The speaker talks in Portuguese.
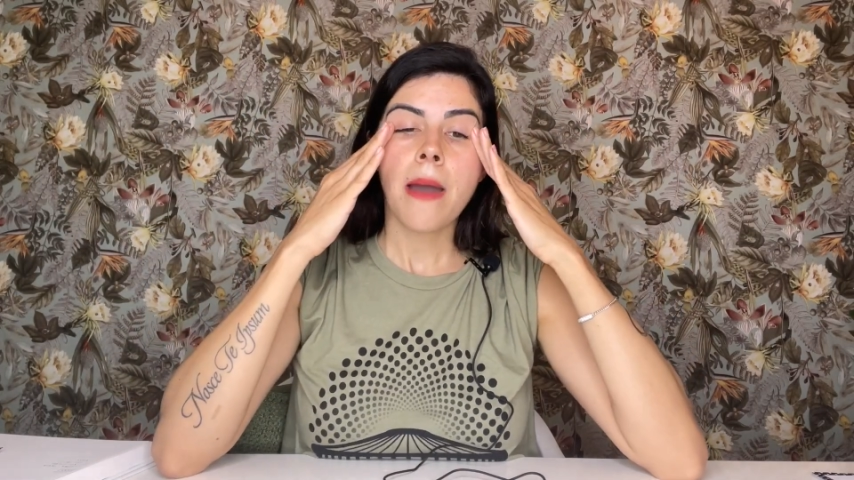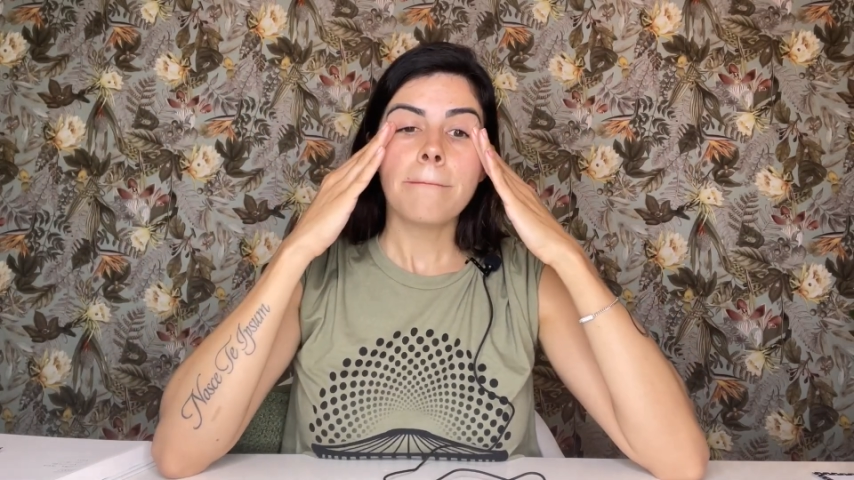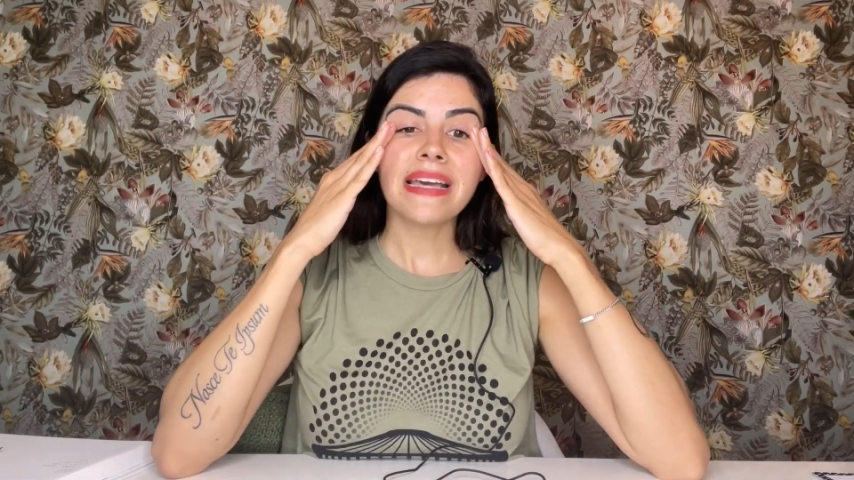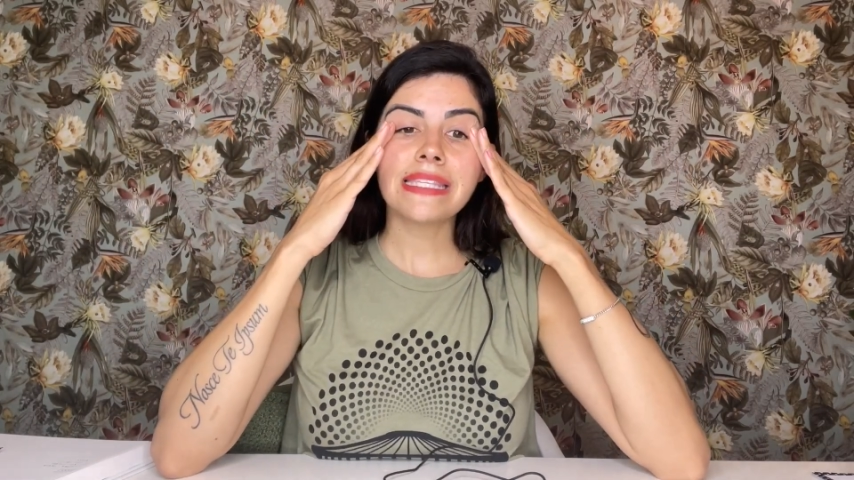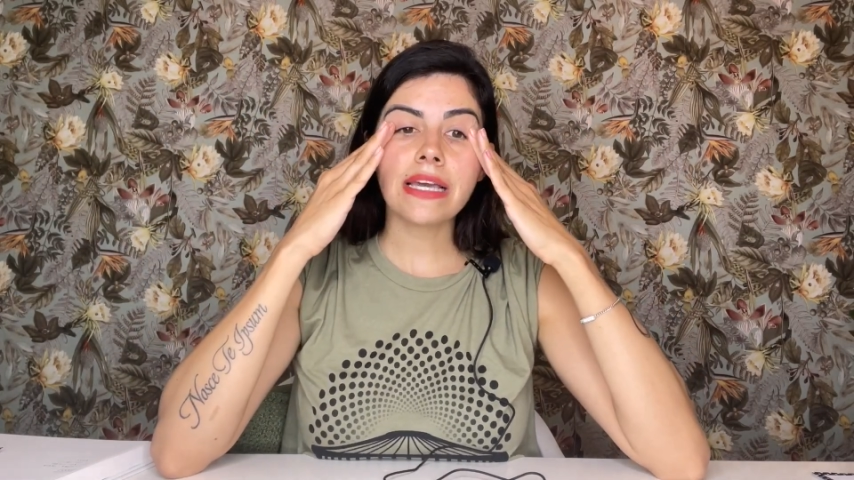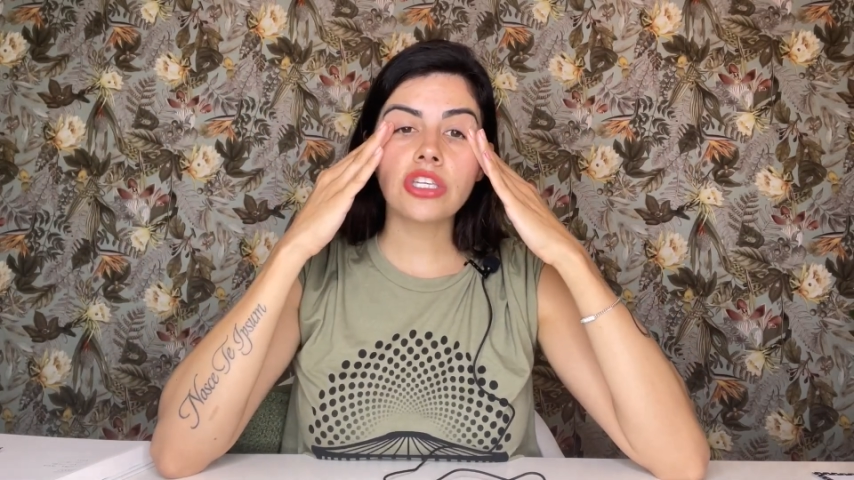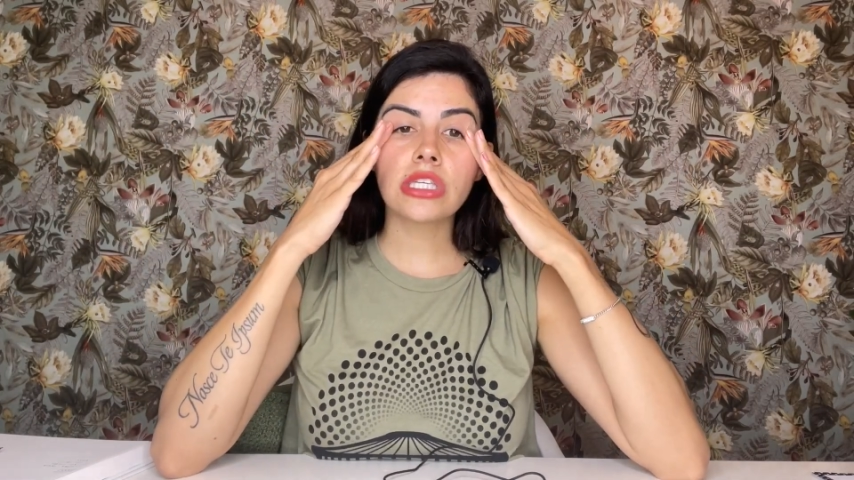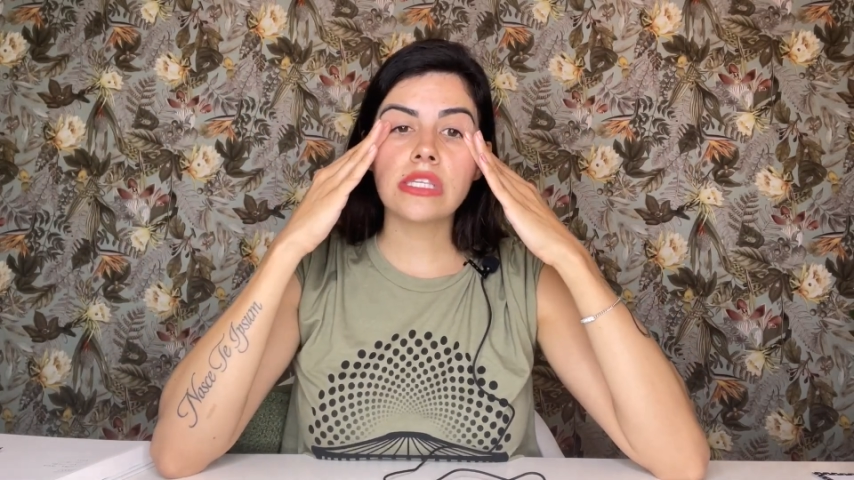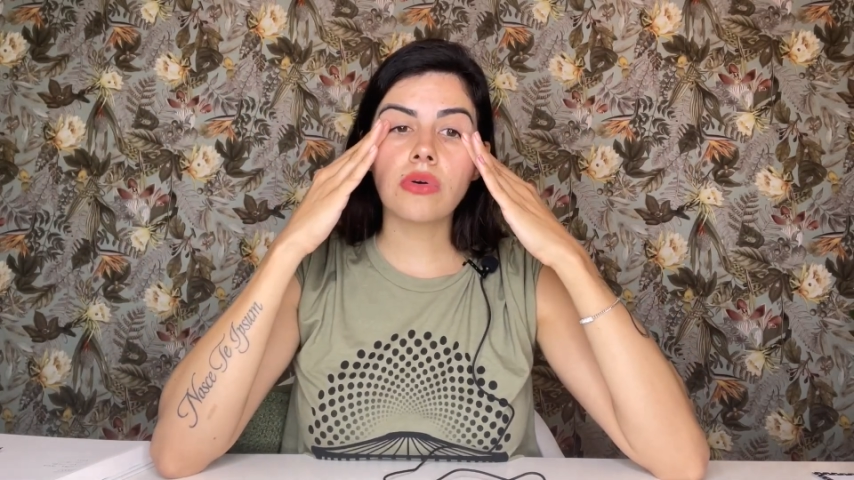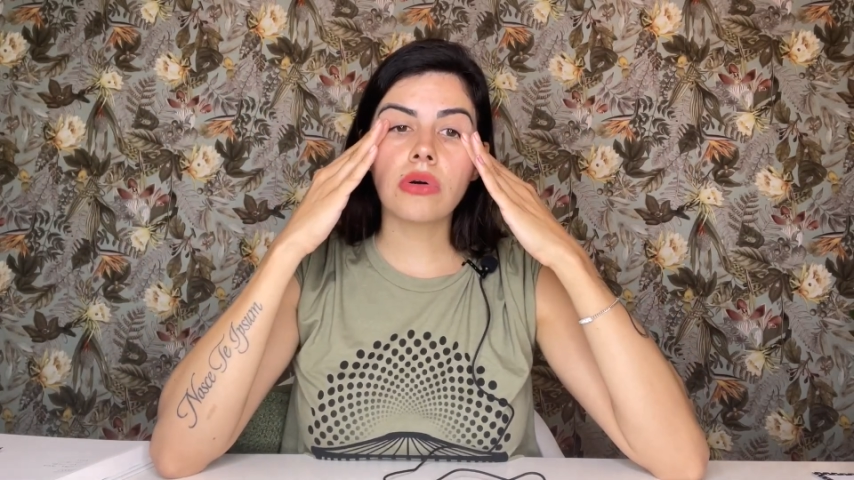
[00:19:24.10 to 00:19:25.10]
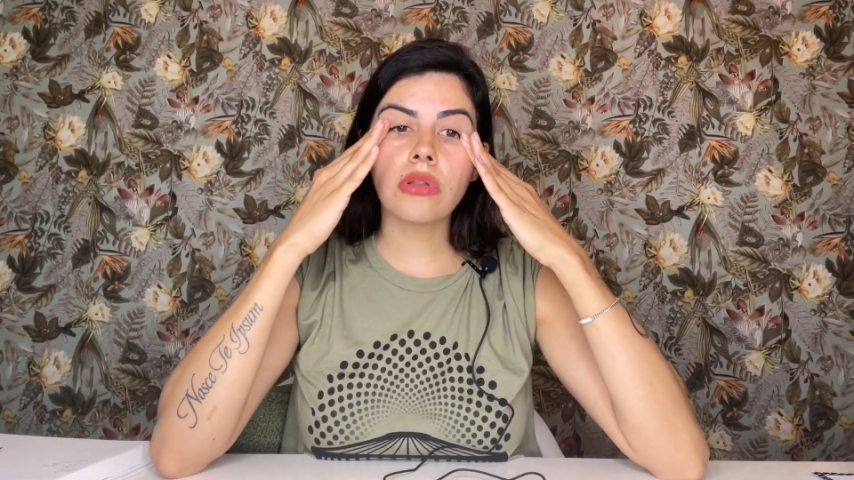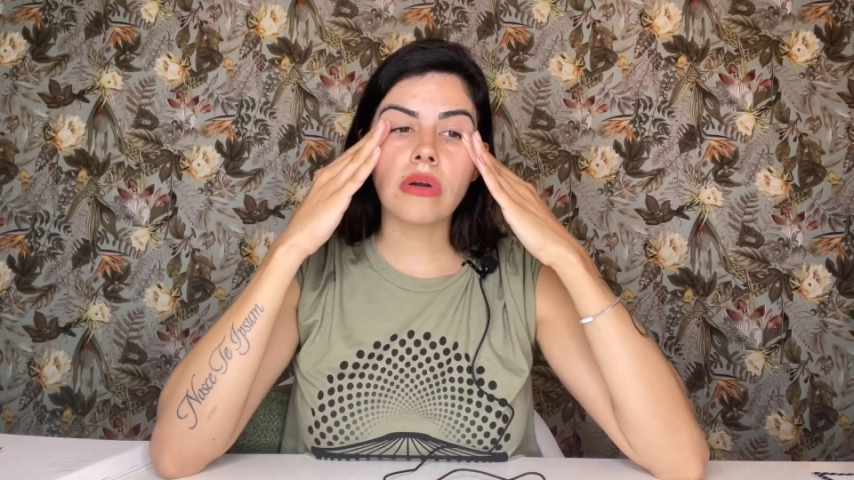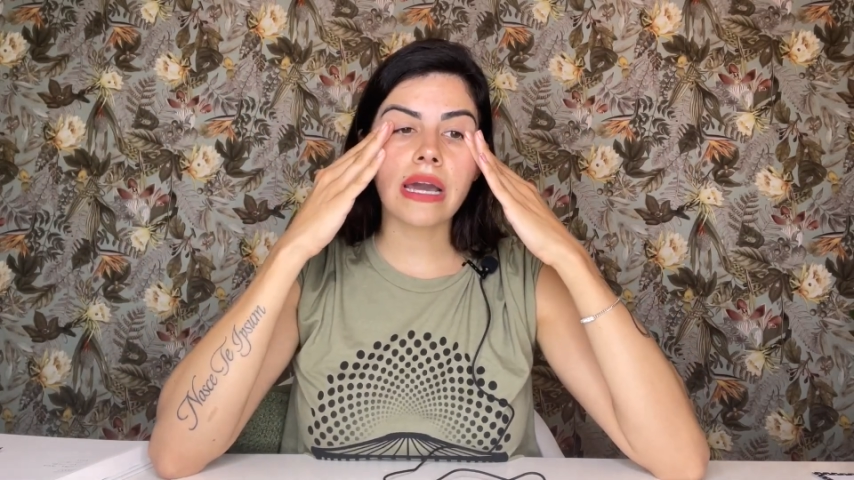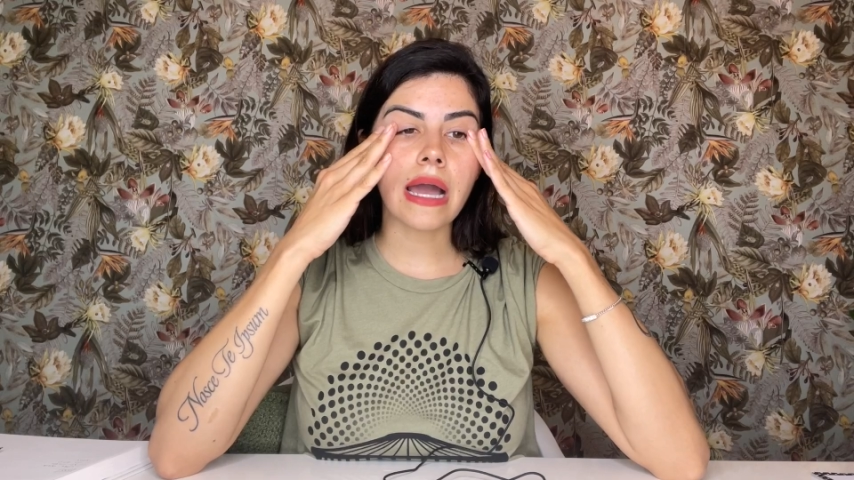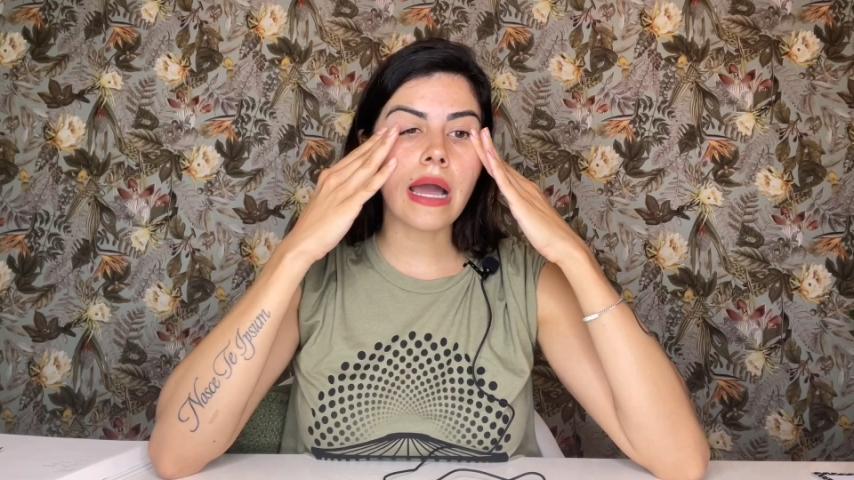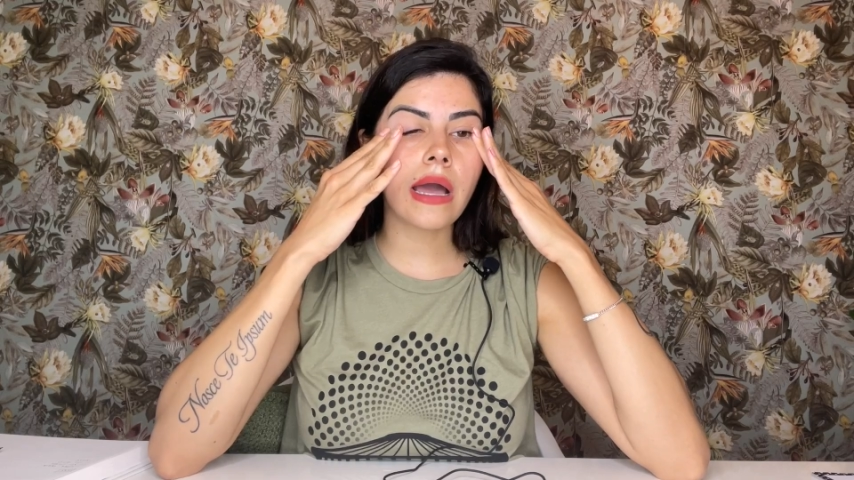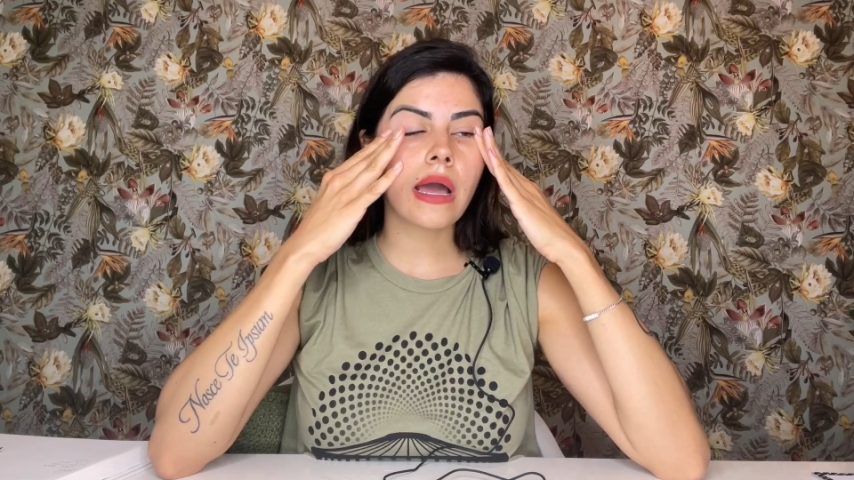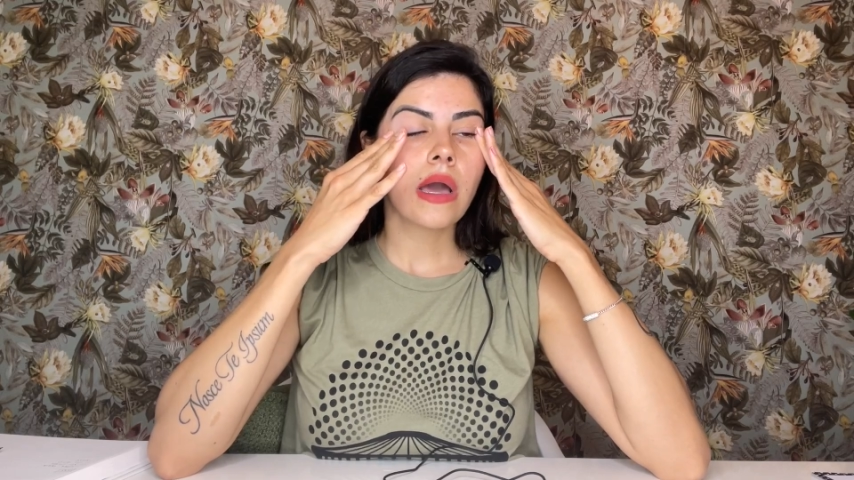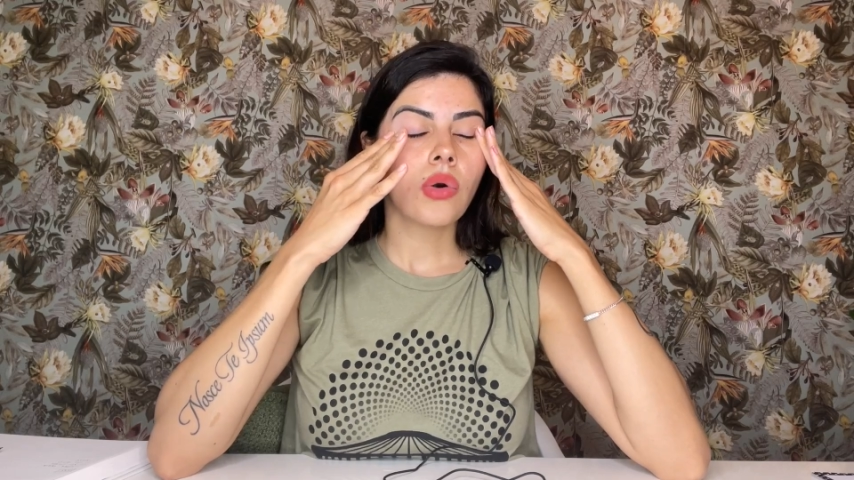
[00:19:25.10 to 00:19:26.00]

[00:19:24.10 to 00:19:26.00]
mas você acha que se eu colocar